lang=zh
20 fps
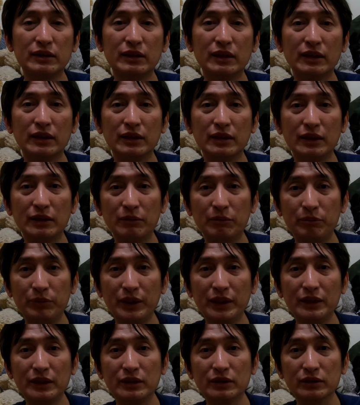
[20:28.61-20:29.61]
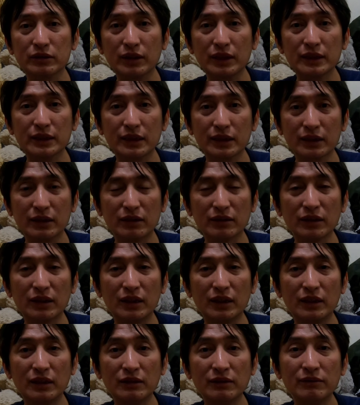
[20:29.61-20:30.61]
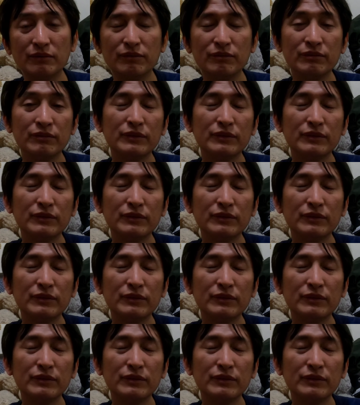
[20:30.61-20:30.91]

的影片就算成功喽。